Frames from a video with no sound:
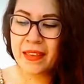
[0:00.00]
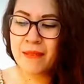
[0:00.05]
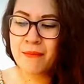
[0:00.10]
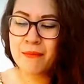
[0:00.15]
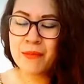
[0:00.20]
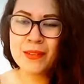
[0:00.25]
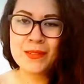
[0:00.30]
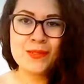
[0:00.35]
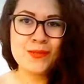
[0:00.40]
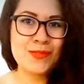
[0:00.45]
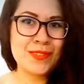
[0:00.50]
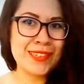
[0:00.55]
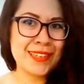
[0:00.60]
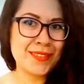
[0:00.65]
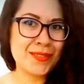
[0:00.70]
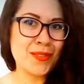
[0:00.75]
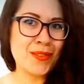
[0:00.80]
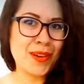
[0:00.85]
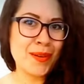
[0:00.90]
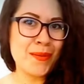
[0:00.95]
pues un
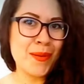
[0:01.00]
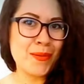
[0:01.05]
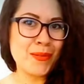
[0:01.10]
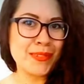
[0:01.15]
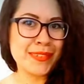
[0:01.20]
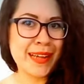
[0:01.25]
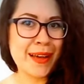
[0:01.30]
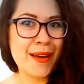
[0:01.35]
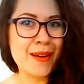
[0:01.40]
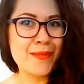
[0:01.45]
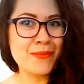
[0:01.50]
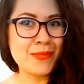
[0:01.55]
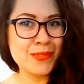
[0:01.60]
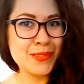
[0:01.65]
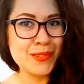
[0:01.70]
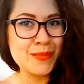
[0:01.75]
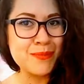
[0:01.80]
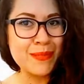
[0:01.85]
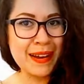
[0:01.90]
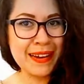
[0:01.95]
signo que me buscaba
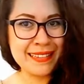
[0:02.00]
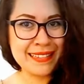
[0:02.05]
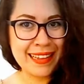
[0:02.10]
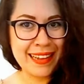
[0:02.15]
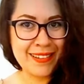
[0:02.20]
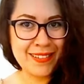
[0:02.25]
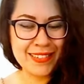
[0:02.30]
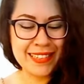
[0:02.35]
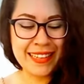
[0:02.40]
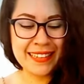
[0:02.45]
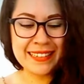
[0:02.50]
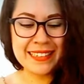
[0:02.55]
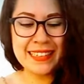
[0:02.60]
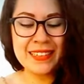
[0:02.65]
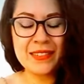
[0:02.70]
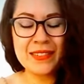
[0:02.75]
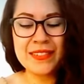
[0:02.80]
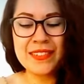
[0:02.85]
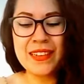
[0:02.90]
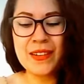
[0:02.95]
mucho para el tarot y
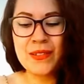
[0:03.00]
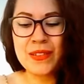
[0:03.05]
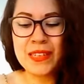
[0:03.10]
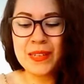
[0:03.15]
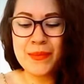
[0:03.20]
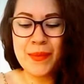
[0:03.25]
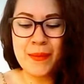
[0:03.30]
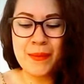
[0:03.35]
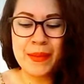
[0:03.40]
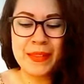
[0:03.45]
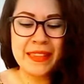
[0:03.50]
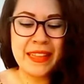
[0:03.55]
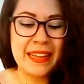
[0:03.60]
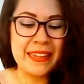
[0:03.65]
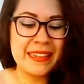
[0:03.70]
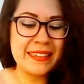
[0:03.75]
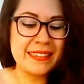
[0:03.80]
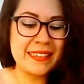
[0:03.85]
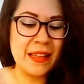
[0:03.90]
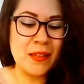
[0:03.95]
así, no sé, últimamente
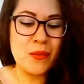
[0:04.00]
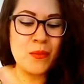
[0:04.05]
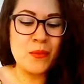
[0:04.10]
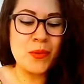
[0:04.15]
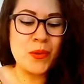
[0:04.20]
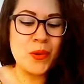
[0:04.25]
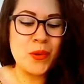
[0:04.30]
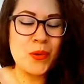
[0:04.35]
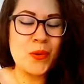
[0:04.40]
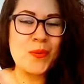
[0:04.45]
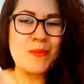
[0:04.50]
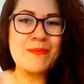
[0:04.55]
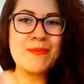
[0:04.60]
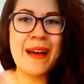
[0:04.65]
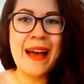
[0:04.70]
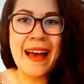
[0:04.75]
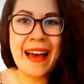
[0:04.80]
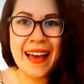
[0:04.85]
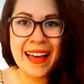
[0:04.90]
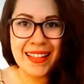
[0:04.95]
han estado muy
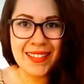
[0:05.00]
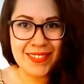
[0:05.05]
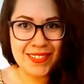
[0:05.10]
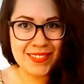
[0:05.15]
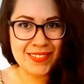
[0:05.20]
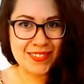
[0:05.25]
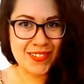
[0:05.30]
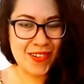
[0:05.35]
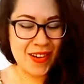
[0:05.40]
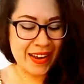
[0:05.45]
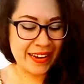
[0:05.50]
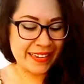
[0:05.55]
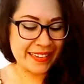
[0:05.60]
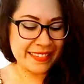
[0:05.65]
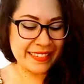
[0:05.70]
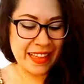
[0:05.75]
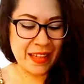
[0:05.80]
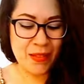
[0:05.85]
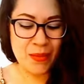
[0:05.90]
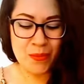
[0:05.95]
ocupados o han
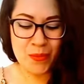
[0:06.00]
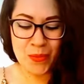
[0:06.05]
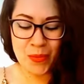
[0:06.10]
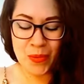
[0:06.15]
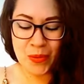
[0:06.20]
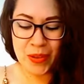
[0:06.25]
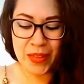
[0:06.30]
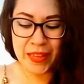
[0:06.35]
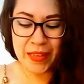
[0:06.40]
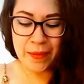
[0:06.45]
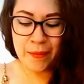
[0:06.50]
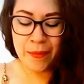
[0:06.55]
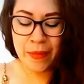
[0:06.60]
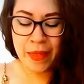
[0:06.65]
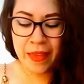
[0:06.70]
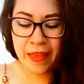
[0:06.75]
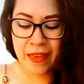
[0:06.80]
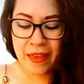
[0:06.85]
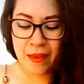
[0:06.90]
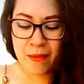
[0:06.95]
estado muy
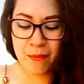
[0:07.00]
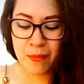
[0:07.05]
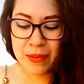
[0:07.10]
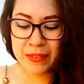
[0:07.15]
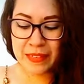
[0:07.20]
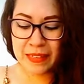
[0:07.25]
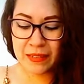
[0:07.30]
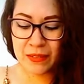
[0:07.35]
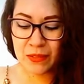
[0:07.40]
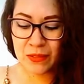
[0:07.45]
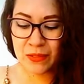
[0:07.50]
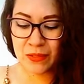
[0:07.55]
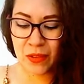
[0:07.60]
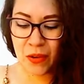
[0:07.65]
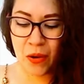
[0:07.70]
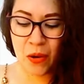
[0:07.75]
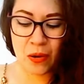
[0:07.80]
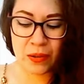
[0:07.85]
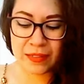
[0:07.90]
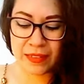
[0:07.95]
pues en sus
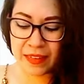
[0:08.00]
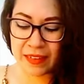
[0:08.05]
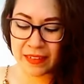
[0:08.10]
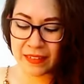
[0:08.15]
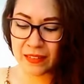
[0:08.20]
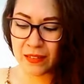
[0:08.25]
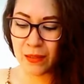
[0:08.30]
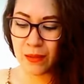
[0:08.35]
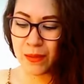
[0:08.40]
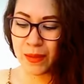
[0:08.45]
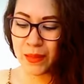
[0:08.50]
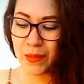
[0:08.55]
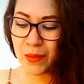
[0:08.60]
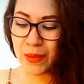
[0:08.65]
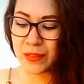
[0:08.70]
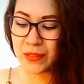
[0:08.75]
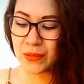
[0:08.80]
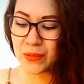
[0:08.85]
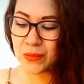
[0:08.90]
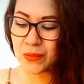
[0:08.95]
cosas,
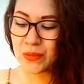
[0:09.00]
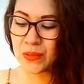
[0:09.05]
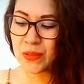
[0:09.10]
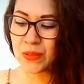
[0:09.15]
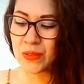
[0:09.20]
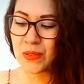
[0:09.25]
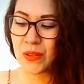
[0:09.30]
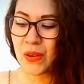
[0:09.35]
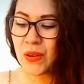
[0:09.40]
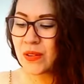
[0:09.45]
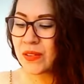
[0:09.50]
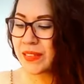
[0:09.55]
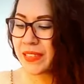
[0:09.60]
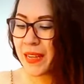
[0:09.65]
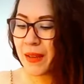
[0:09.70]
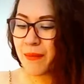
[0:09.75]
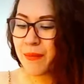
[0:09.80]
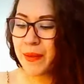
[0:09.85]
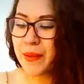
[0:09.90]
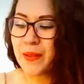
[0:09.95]
resolviendo asuntos, no lo
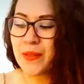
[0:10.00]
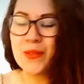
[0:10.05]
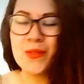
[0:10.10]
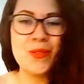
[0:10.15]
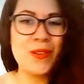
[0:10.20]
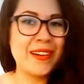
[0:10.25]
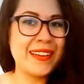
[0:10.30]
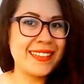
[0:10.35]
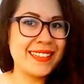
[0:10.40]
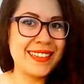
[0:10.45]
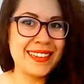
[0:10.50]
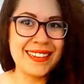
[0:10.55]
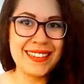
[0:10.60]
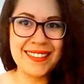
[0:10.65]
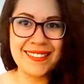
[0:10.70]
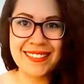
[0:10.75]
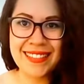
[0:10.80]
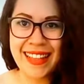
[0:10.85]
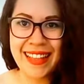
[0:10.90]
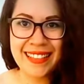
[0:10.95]
sé, pero no he
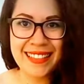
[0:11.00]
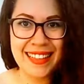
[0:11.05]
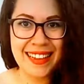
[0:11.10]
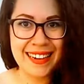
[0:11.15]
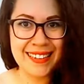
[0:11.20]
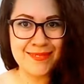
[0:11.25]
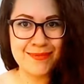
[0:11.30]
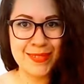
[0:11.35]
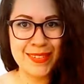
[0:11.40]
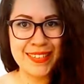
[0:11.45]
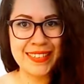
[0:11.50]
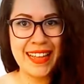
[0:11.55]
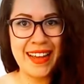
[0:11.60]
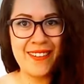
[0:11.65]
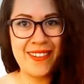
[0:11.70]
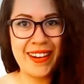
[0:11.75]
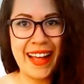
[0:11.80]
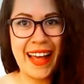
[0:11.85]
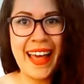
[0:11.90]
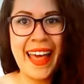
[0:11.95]
tenido tanta
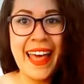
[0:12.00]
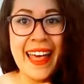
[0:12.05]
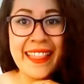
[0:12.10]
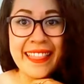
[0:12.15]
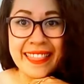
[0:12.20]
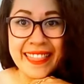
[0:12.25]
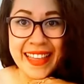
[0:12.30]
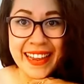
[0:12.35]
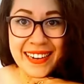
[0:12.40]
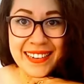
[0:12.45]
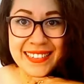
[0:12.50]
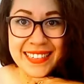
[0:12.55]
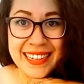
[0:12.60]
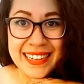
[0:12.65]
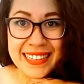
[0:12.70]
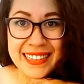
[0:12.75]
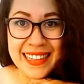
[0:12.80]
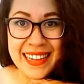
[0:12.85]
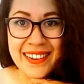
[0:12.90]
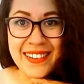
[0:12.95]
respuesta ahora de los
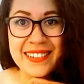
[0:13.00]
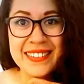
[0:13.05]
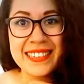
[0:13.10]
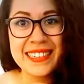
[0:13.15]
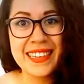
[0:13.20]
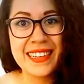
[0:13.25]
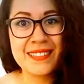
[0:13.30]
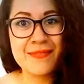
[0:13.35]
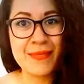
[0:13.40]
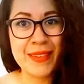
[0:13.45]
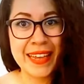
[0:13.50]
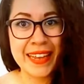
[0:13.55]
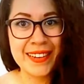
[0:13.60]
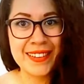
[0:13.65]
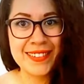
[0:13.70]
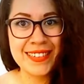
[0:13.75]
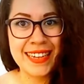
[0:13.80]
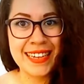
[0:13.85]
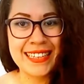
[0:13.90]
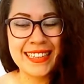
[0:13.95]
Sagitarios, así que mi
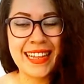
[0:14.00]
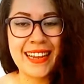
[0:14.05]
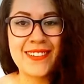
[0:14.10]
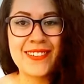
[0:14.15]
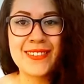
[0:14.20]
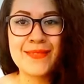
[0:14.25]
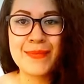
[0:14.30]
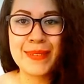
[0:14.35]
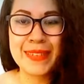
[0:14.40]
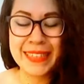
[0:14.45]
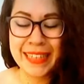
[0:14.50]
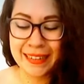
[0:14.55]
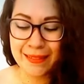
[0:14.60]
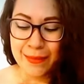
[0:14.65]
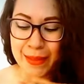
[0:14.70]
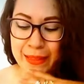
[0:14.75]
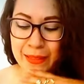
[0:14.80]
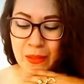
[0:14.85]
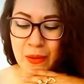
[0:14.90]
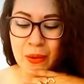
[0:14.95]
querido Sagitario, si me
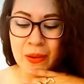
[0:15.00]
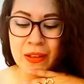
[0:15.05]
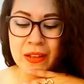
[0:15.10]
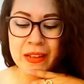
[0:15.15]
estás viendo,